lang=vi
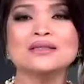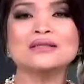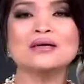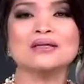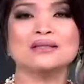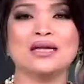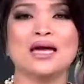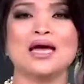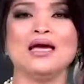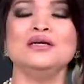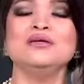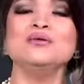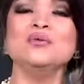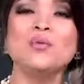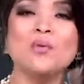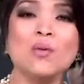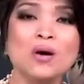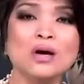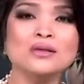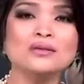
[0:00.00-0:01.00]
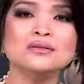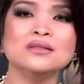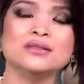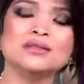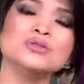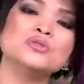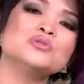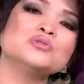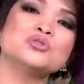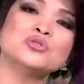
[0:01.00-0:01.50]
có thể uống những
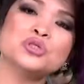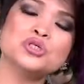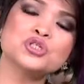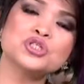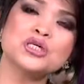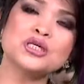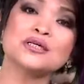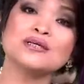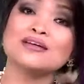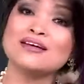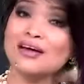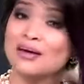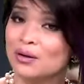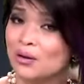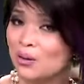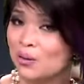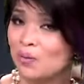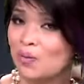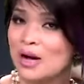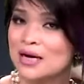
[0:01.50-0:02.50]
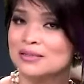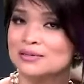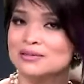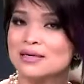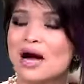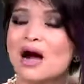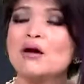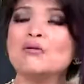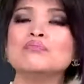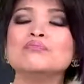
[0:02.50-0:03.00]
nutrition rất là quan
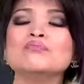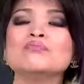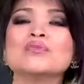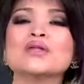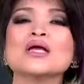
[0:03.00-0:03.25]
trọng